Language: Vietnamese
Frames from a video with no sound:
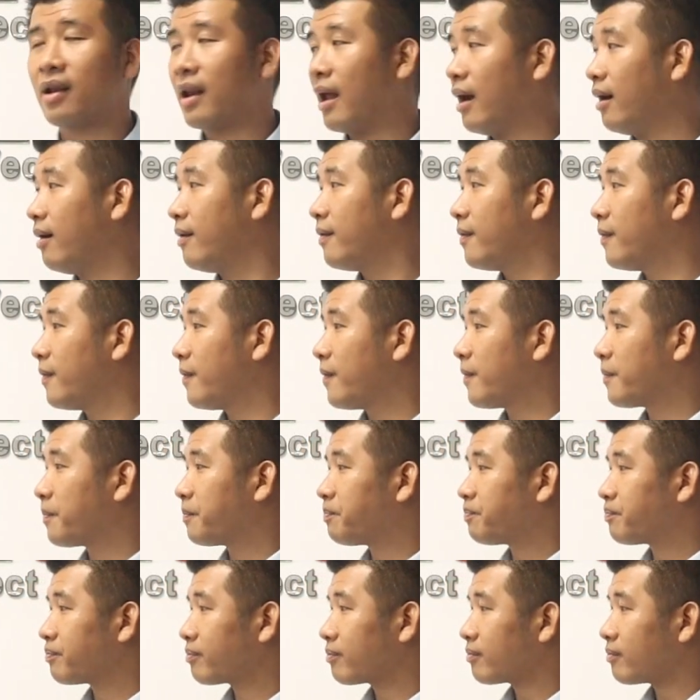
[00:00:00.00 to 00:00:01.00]
Đó.
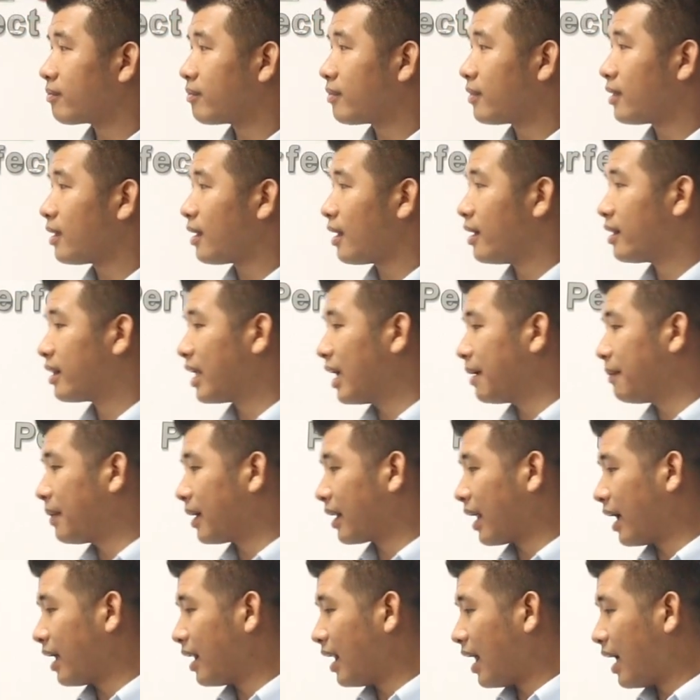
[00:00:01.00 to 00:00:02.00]
Thì
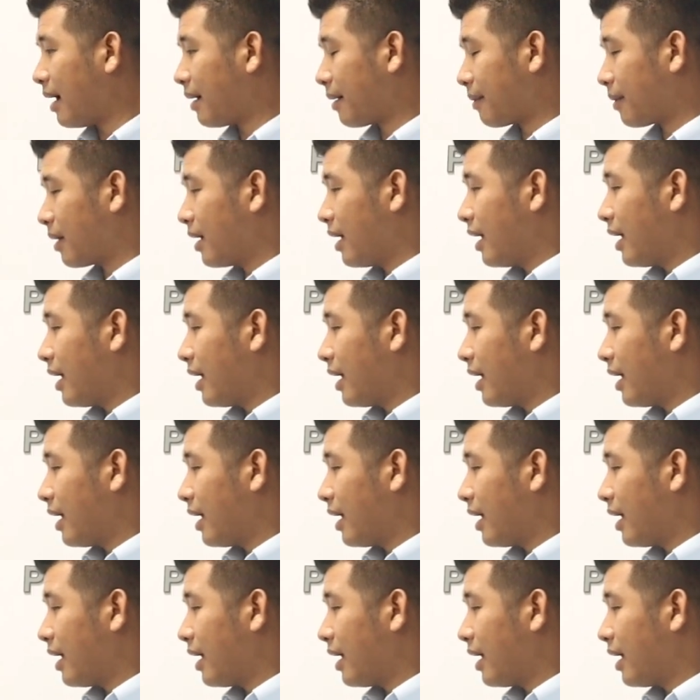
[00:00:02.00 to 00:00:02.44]
mình thấy là